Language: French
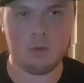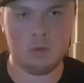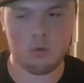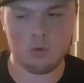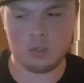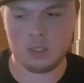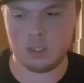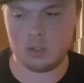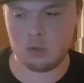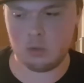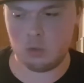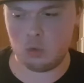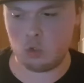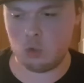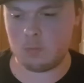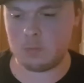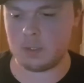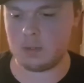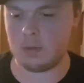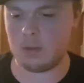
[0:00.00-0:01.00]
le site de
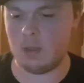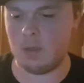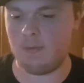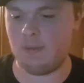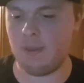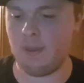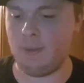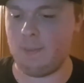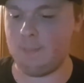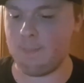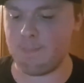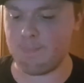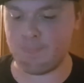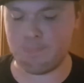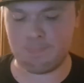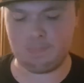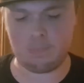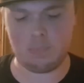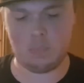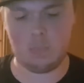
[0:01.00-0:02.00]
Tops.fr.
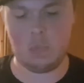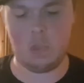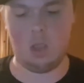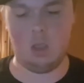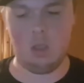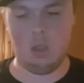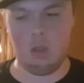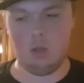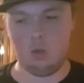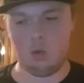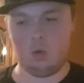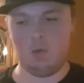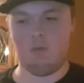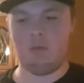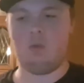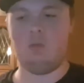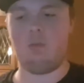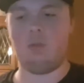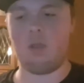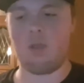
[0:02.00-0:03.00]
Donc on va
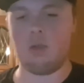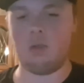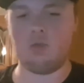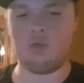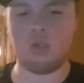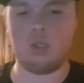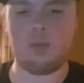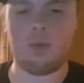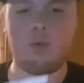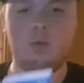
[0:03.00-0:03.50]
l'ouvrir juste après